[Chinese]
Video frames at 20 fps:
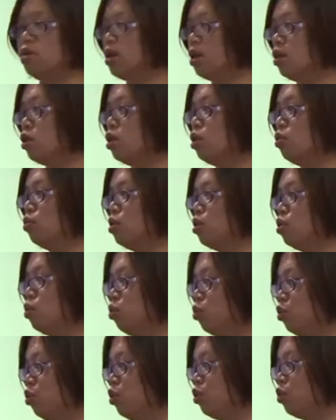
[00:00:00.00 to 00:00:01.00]
整收支
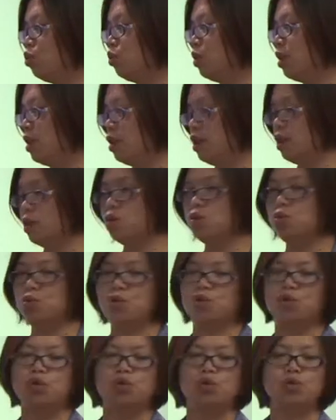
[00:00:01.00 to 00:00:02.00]
储蓄中的这个储
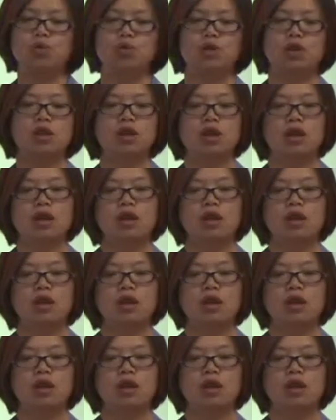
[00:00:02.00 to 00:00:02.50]
蓄的数字。